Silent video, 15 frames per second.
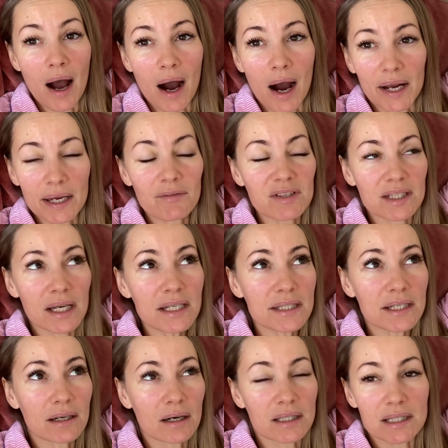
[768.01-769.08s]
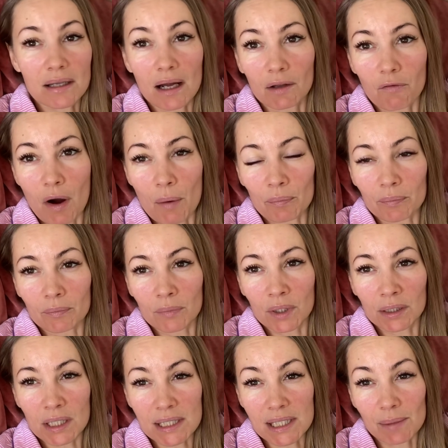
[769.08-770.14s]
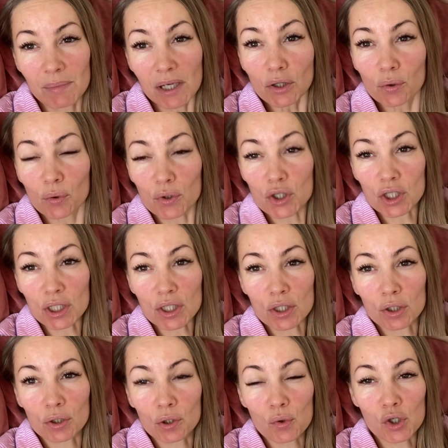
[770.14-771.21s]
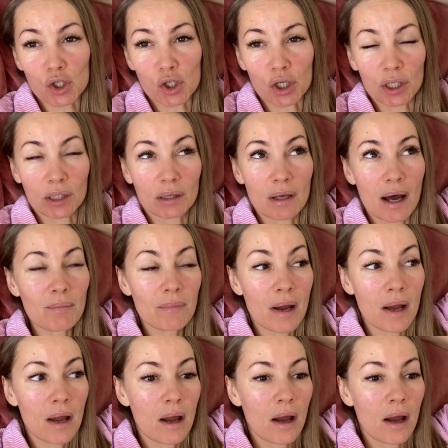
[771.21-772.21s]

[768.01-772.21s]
а я, вы знаете, как стала вам э, на заметку, сейчас тоже дам,